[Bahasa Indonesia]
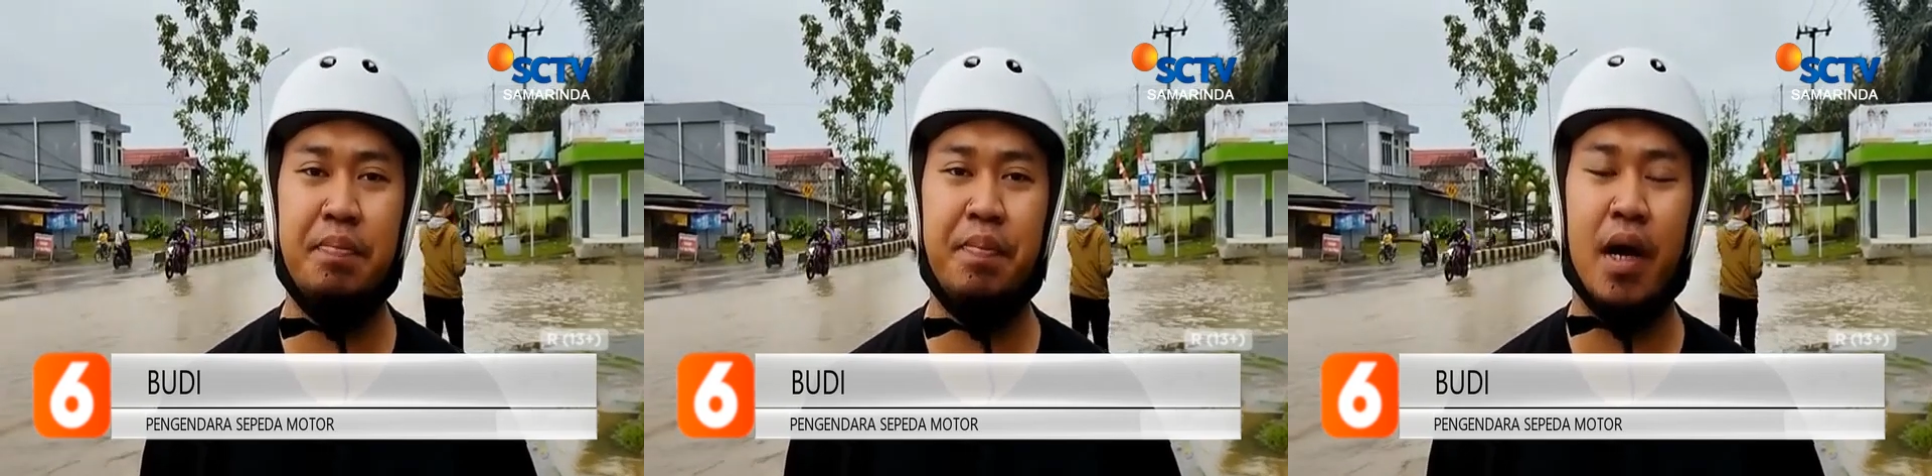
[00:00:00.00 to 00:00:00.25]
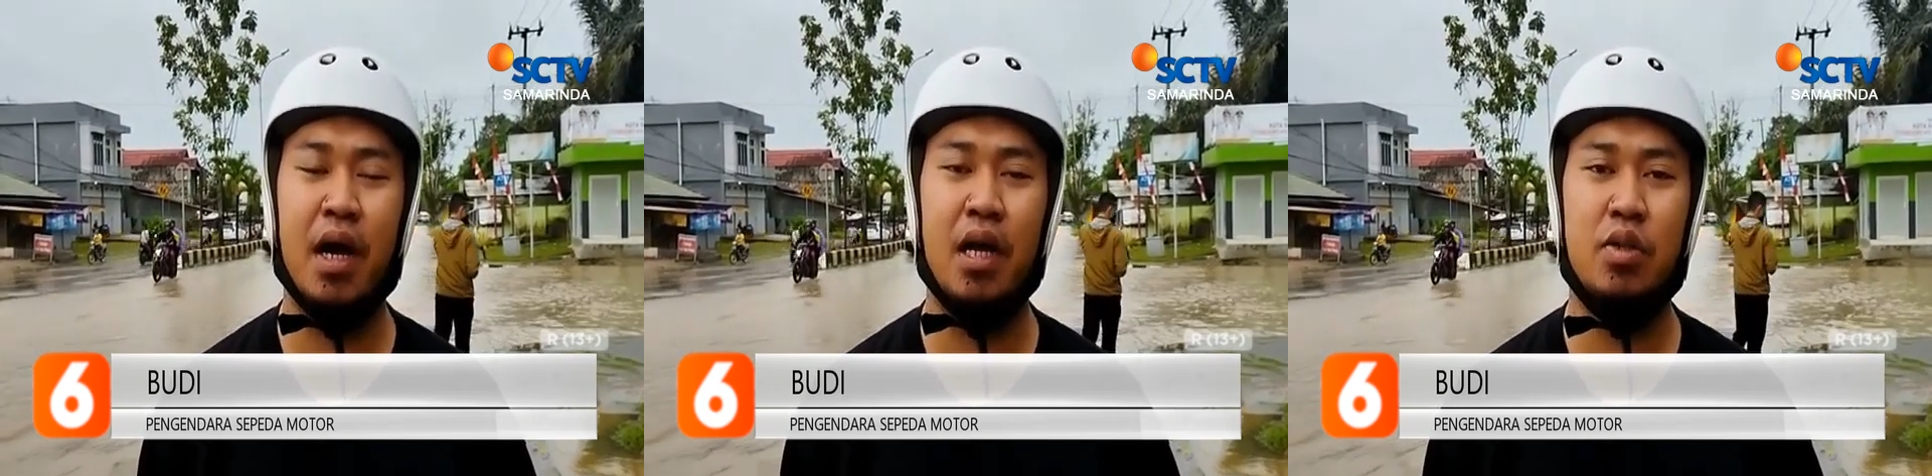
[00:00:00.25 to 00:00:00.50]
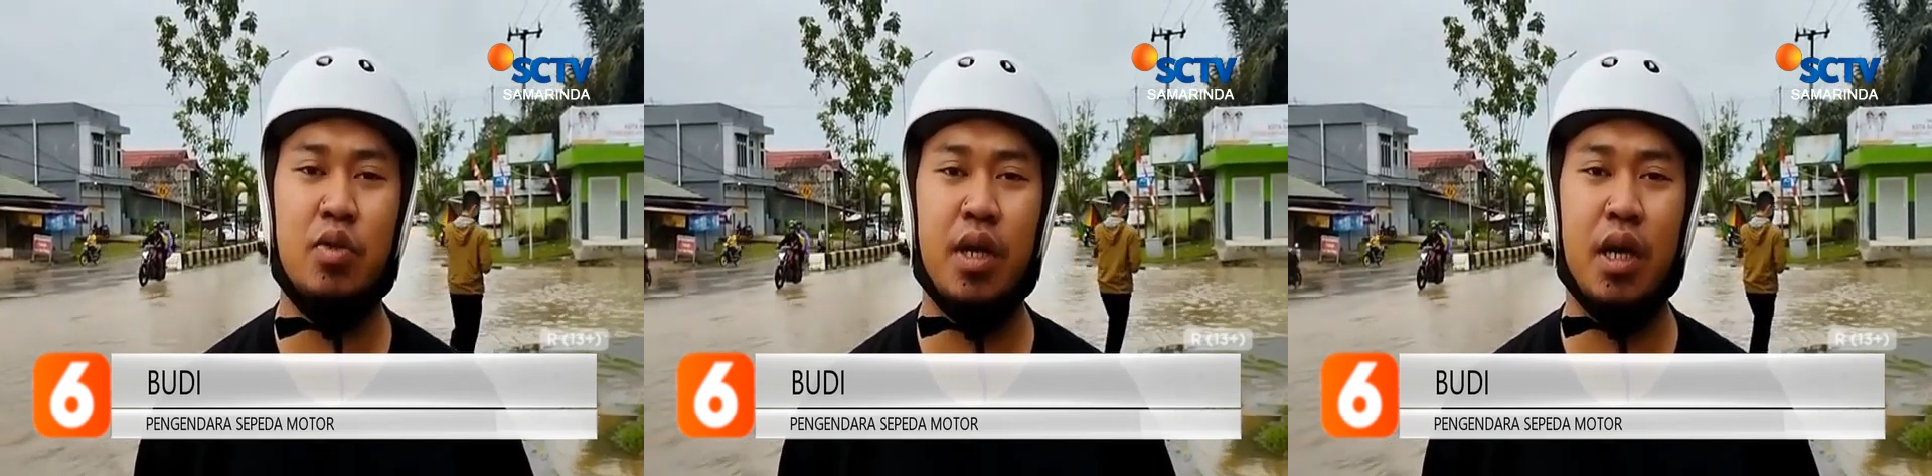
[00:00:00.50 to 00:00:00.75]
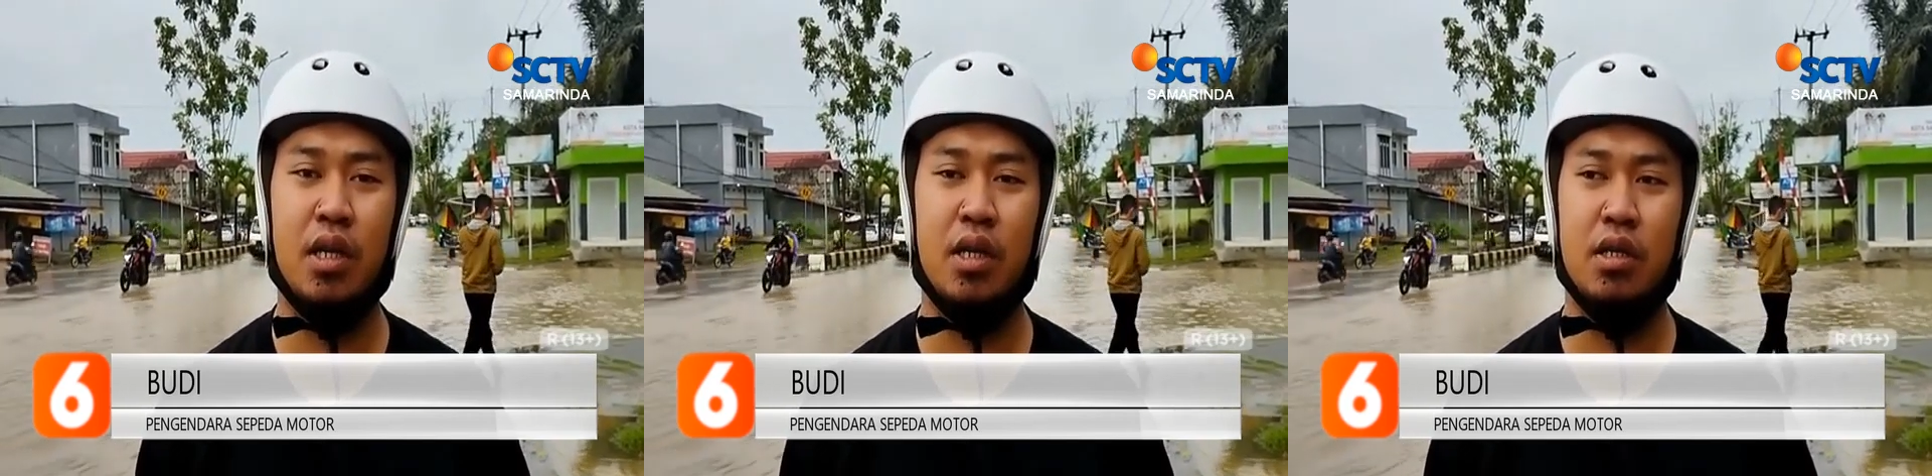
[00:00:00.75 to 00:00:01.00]
sempat
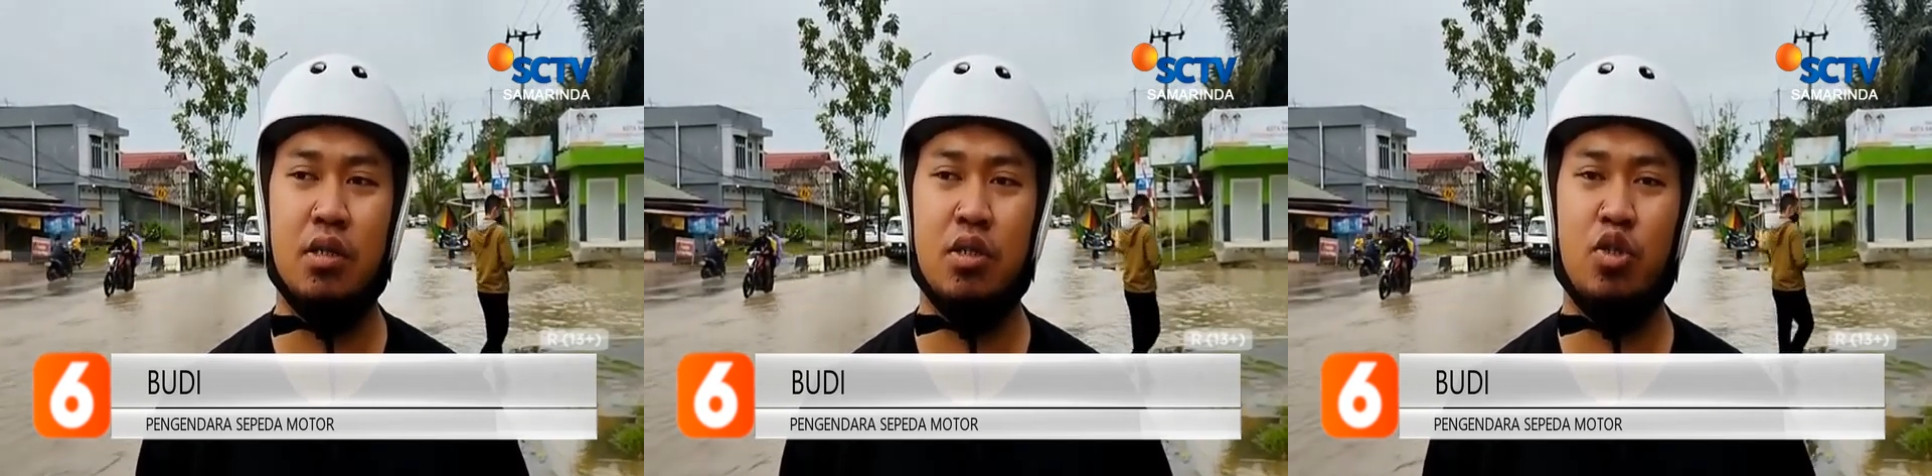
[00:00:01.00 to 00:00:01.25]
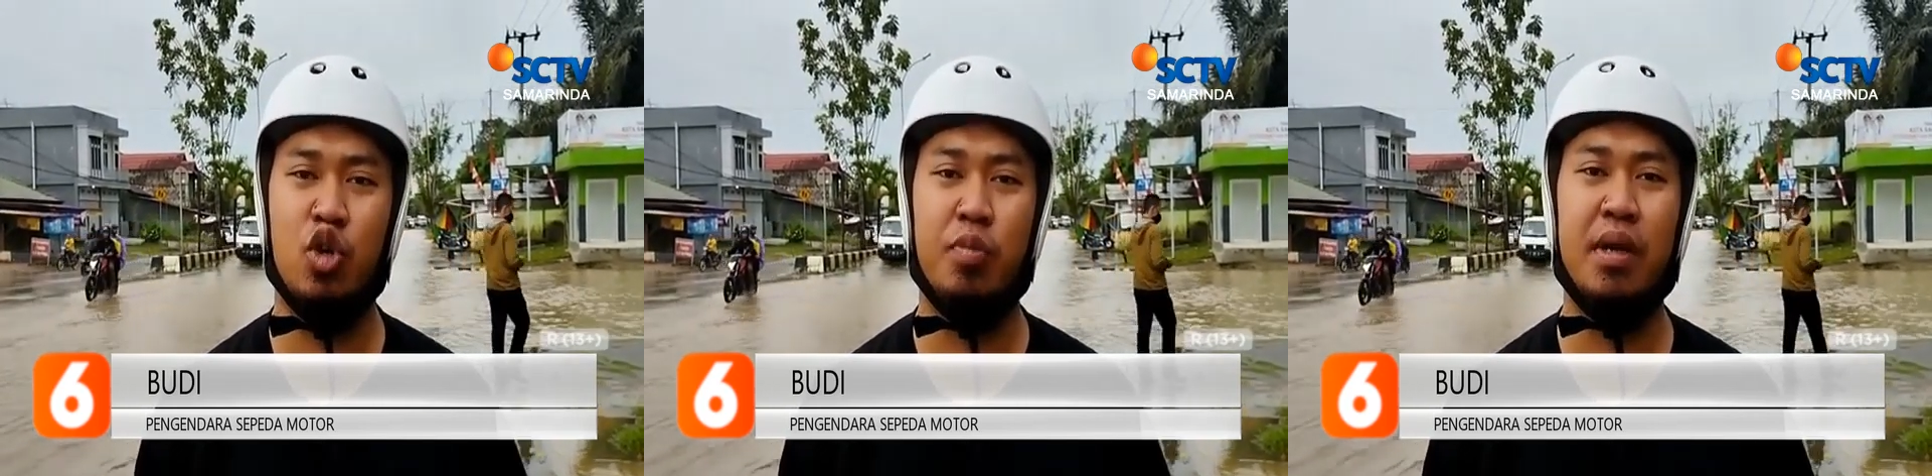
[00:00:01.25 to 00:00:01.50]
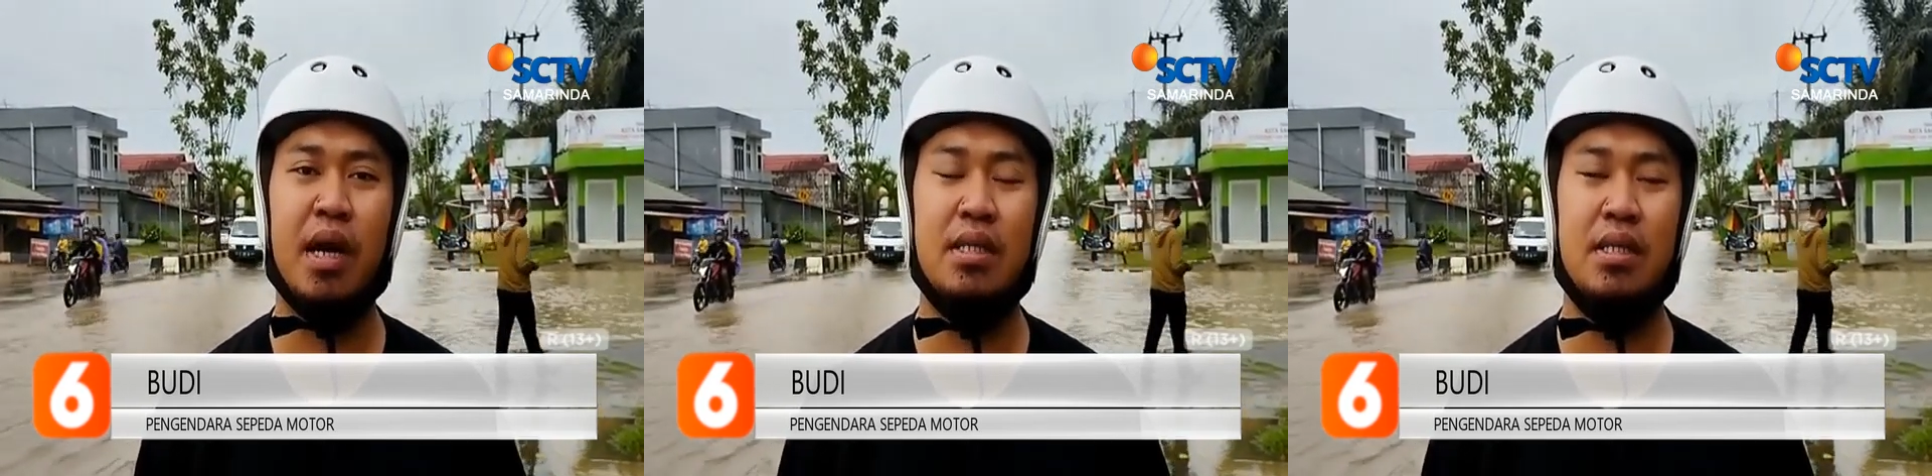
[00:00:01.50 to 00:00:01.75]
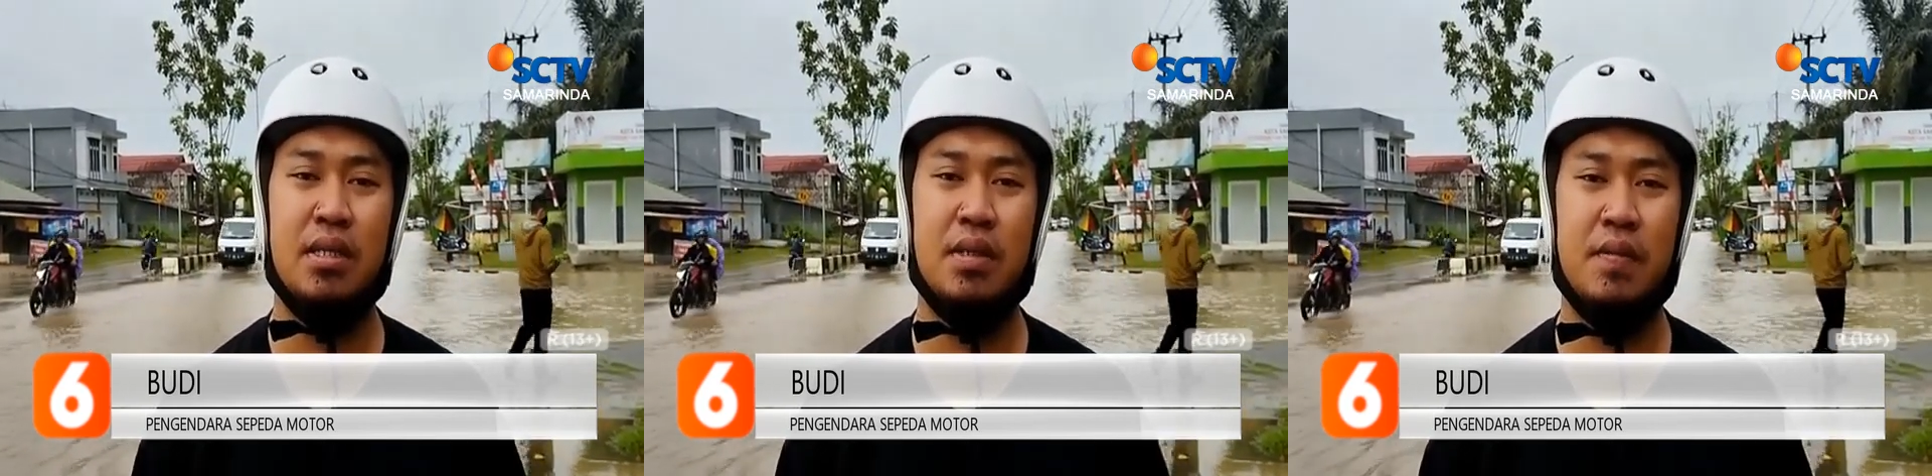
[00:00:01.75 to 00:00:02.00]
hujan cukup deras.